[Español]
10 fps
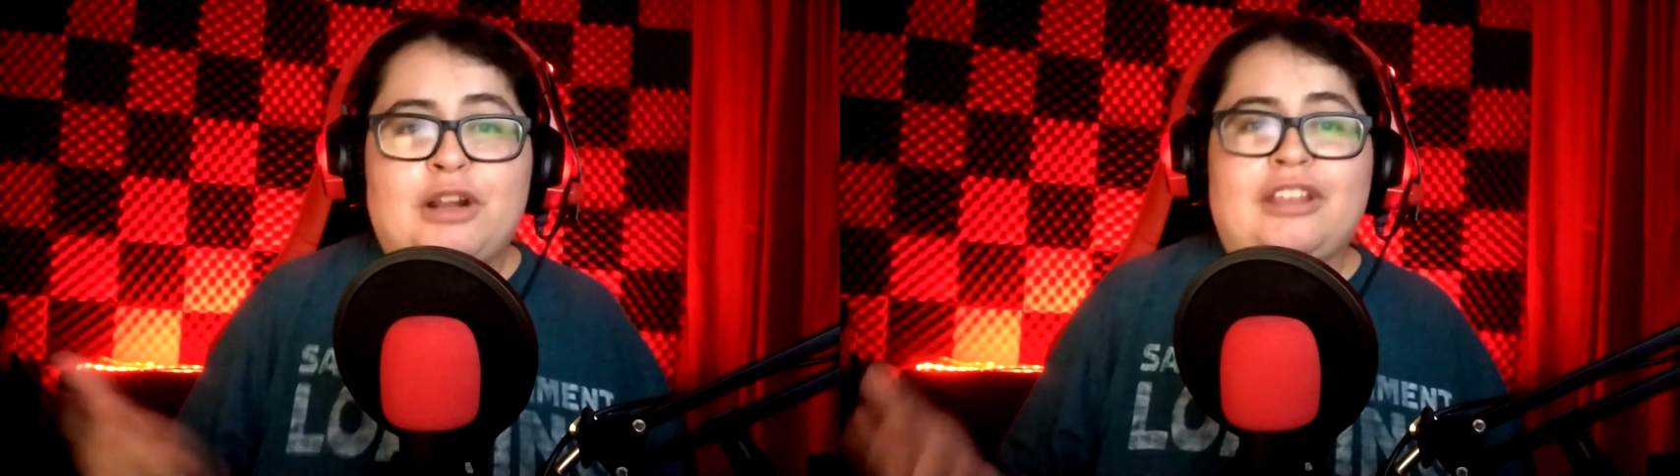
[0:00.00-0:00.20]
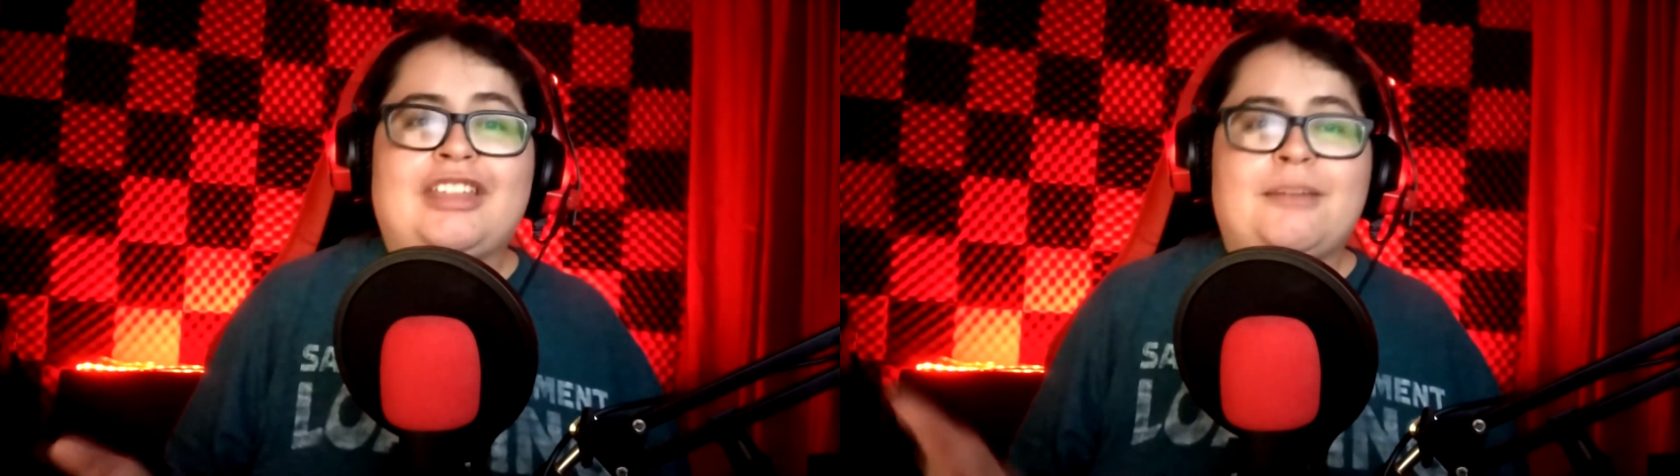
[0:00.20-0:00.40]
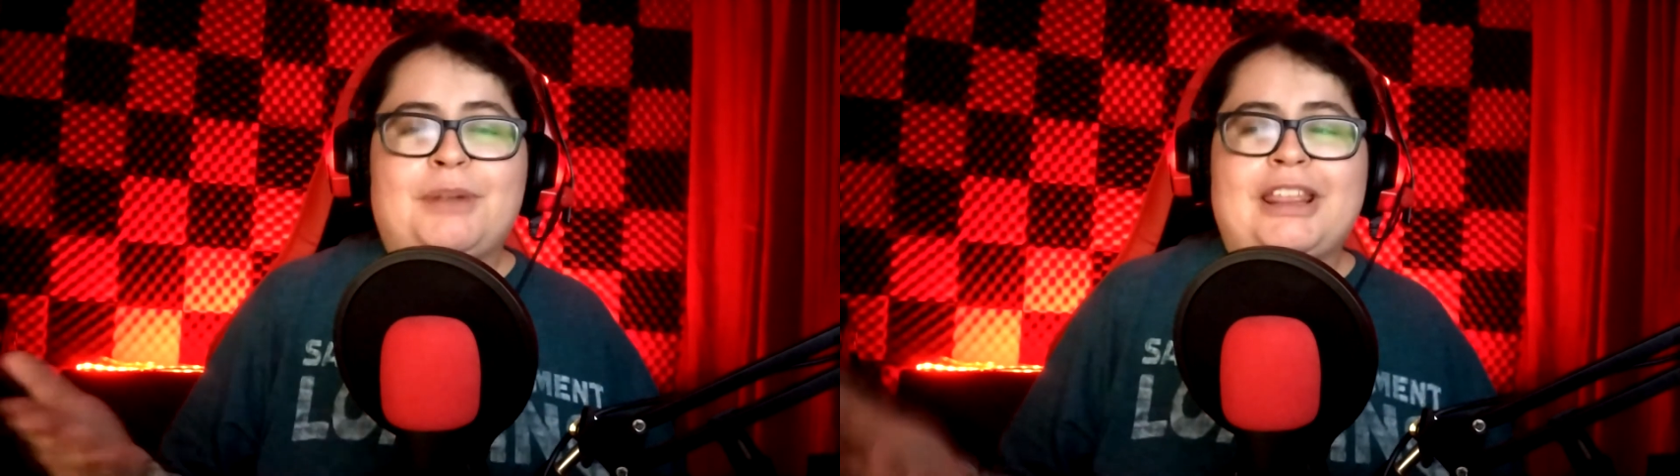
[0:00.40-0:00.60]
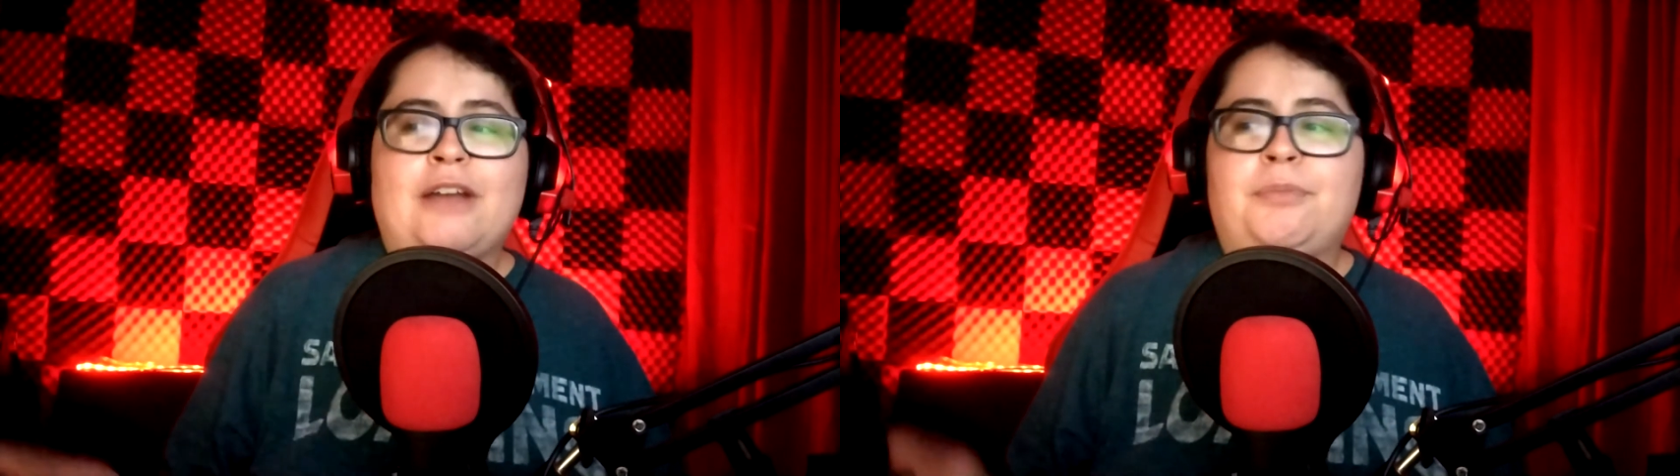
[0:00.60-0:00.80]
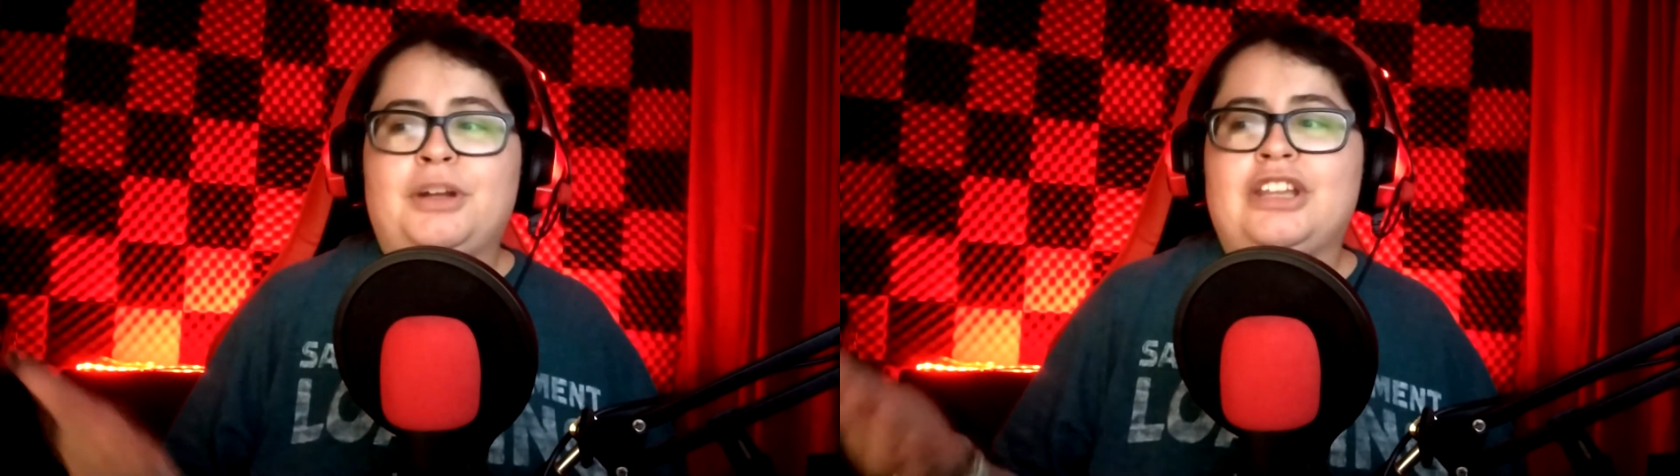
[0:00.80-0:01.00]
Pero siempre
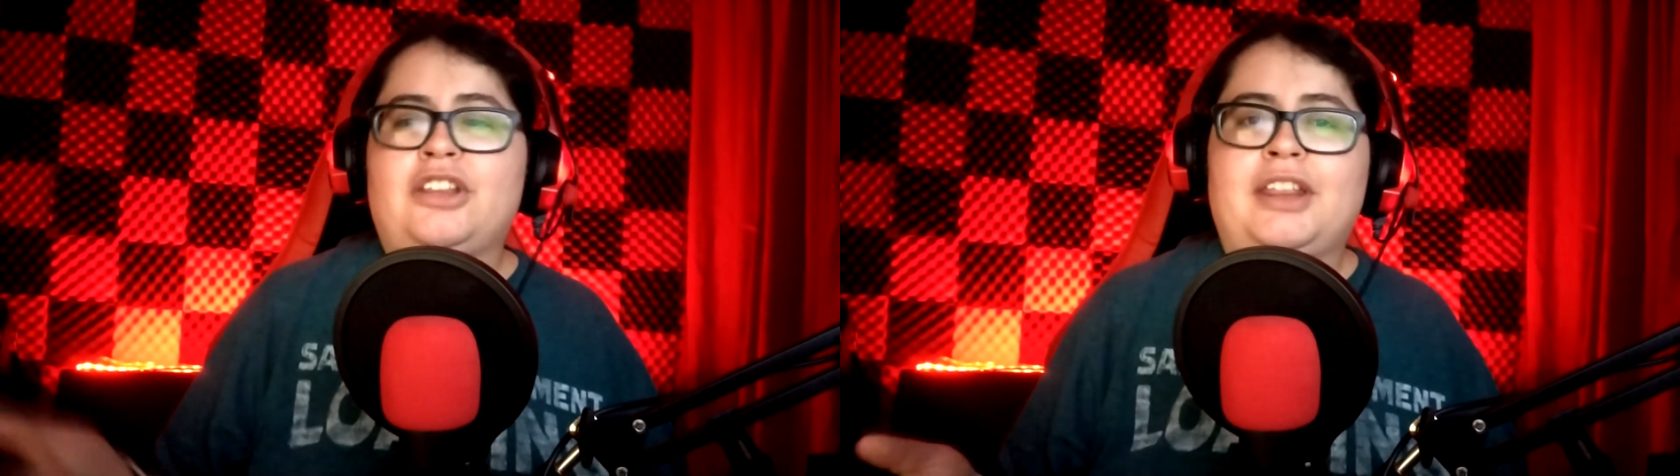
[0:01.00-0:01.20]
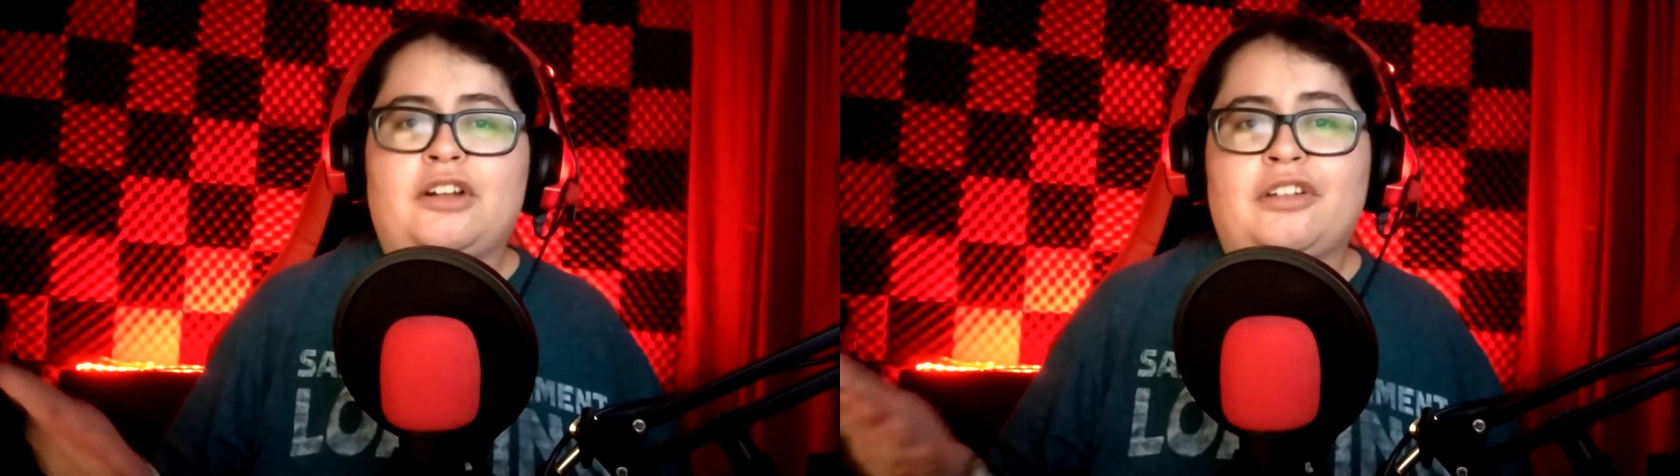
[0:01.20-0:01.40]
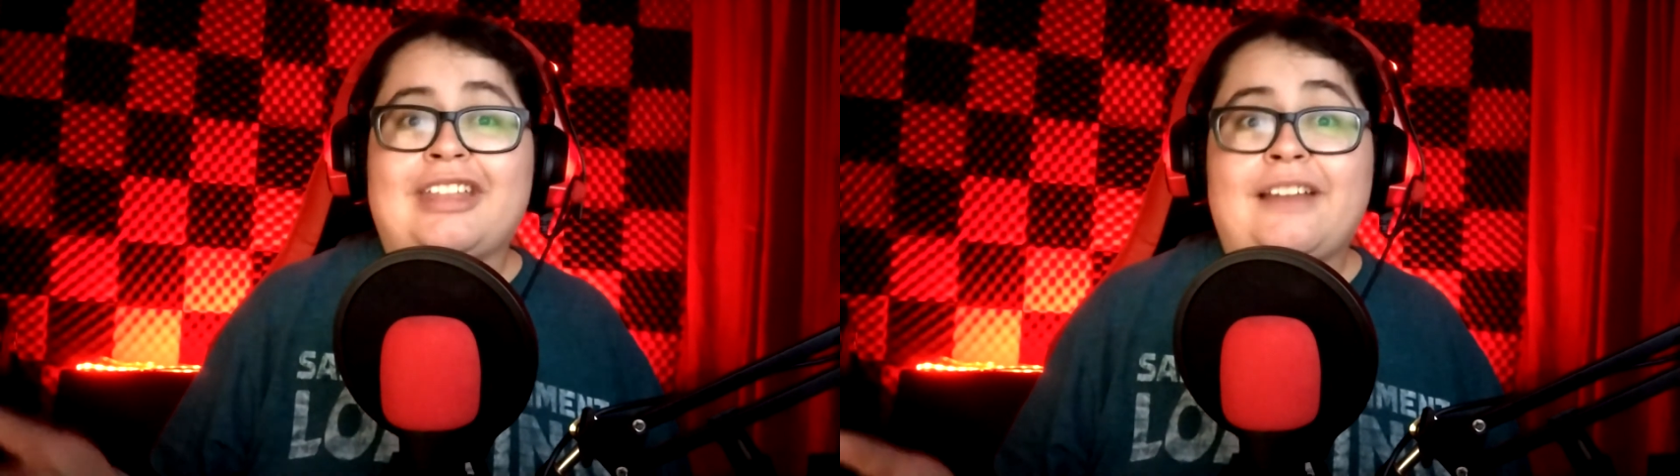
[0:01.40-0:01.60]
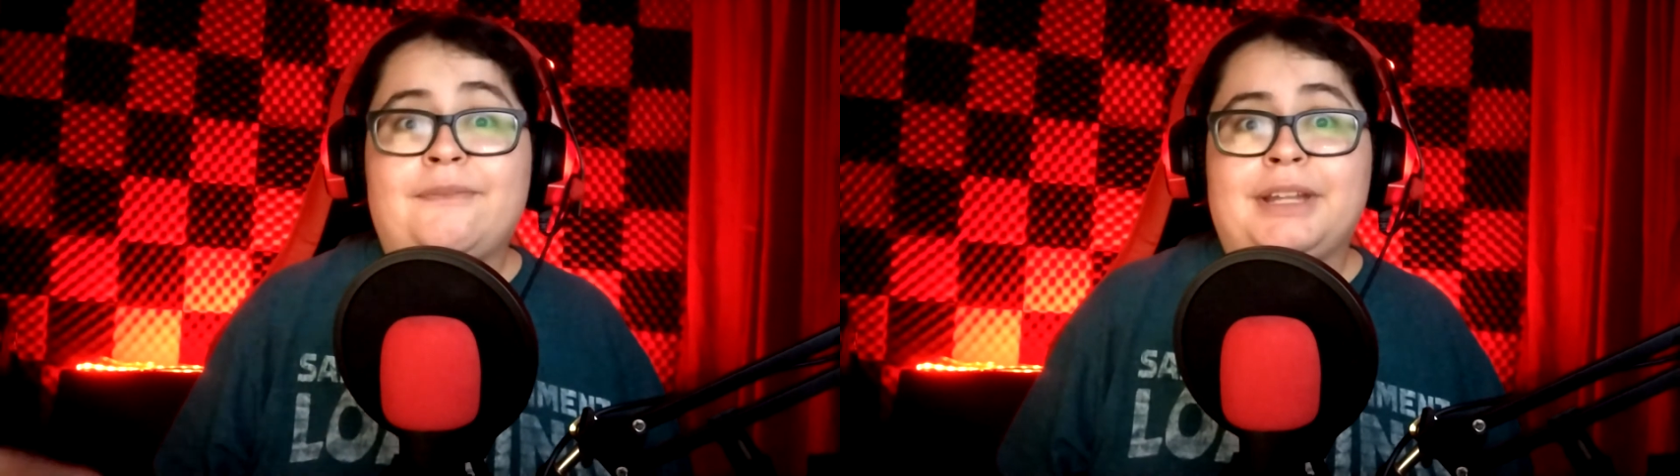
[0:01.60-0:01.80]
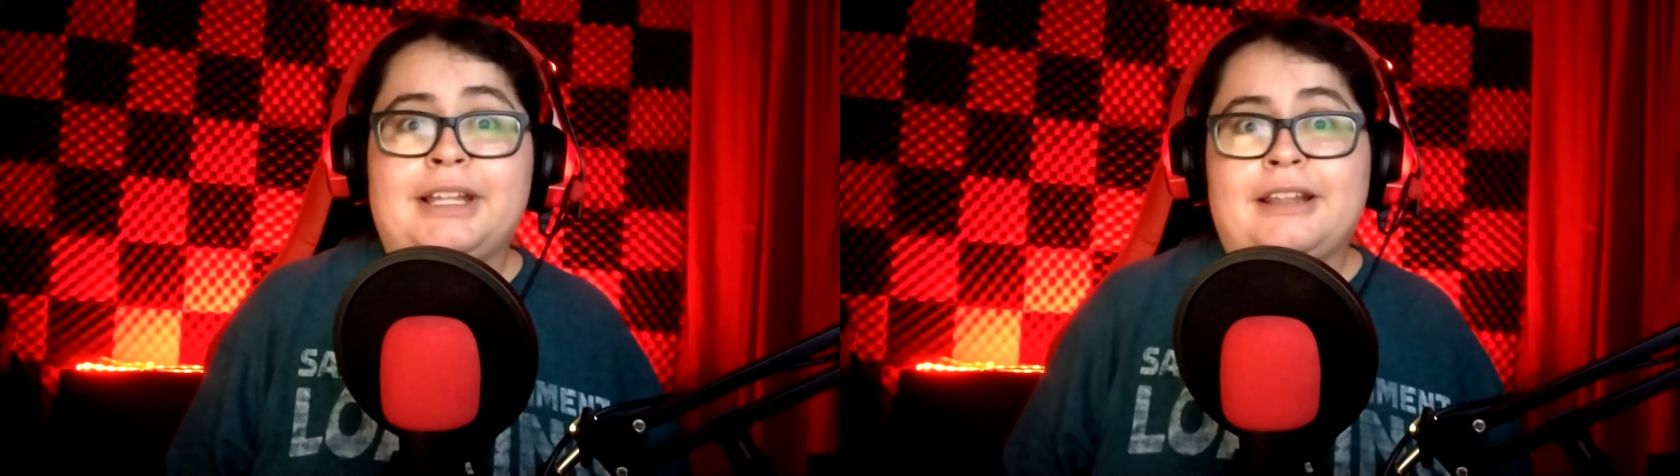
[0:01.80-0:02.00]
da un poquito de cosa
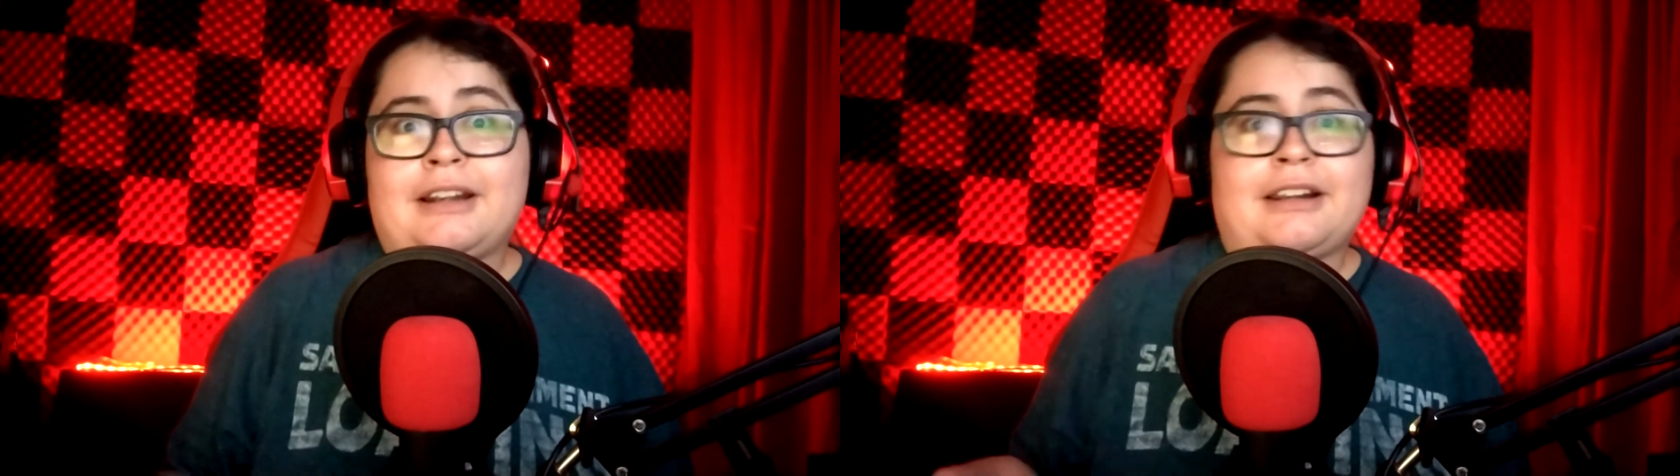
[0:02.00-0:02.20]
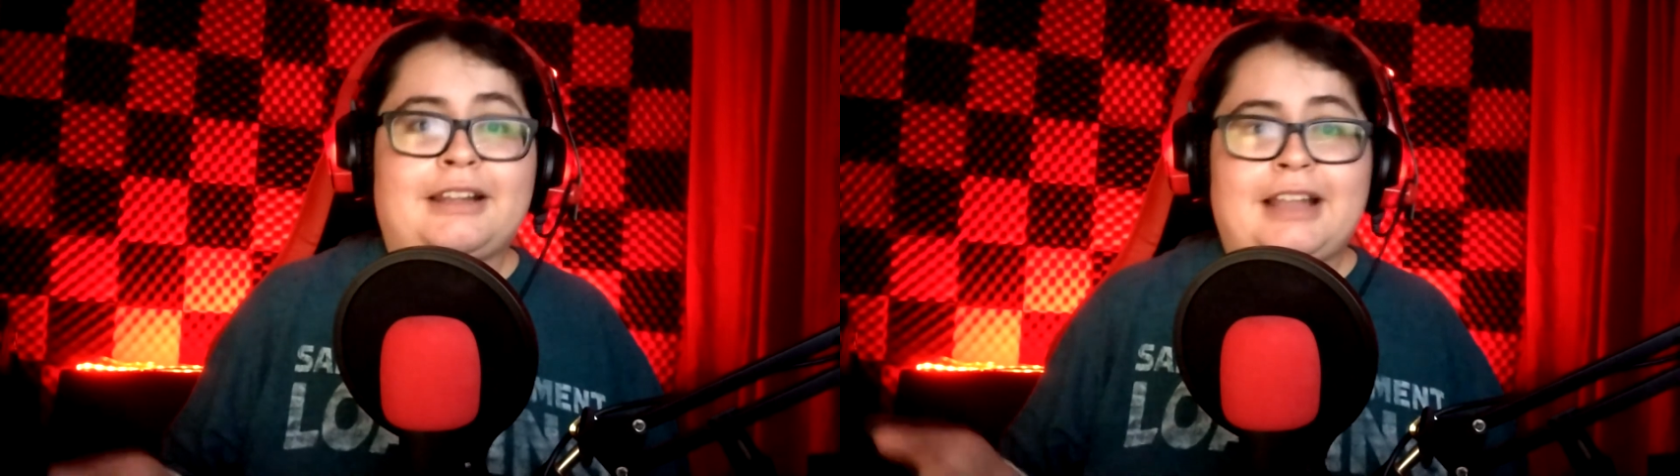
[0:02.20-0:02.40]
ver